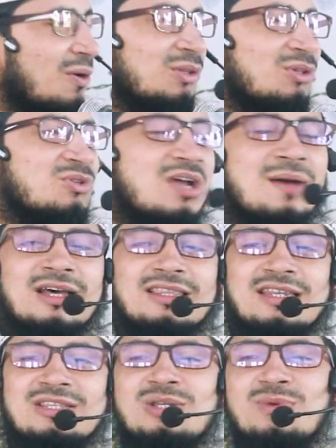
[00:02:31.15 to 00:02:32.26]
অথচ
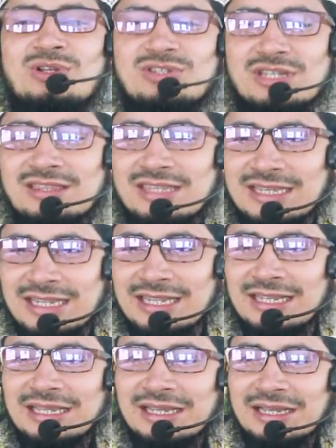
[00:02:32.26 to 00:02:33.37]
আমাদের জীবন জিন্দিগি
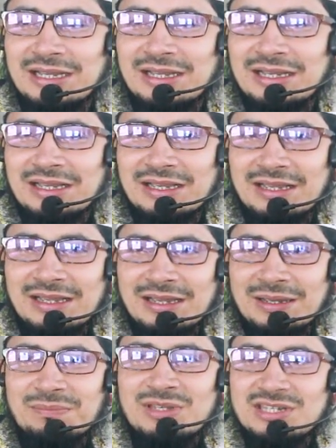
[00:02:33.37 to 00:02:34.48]

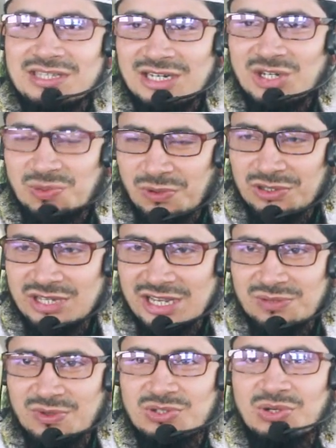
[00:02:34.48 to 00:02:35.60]
বিশ তিরিশ পঞ্চাশ
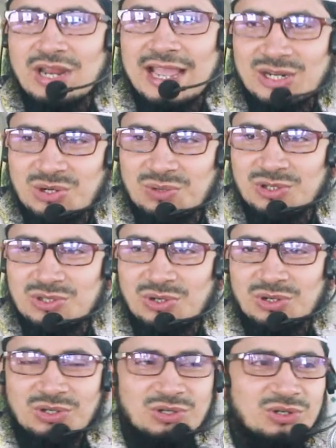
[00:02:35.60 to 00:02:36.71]
বছর একশো বছর
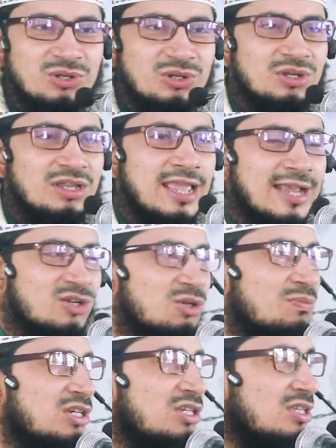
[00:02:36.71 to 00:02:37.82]
একশো
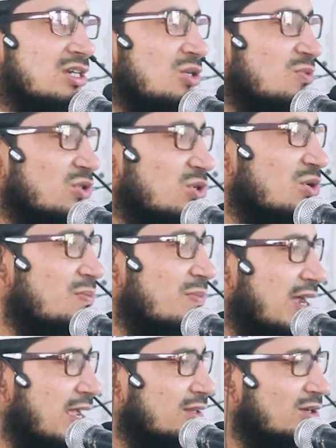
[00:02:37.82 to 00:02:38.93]
বিশ তিরিশ বছর বা
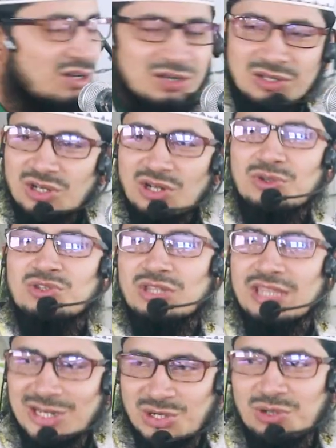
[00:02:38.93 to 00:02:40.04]
সর্বোচ্চ
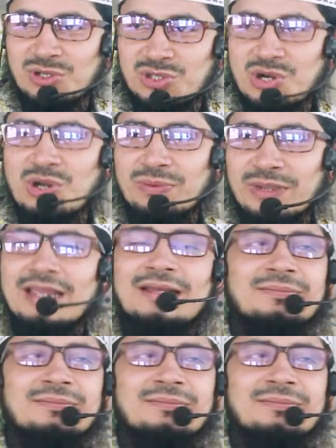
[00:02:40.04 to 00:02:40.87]
দেড়শো বছর হবে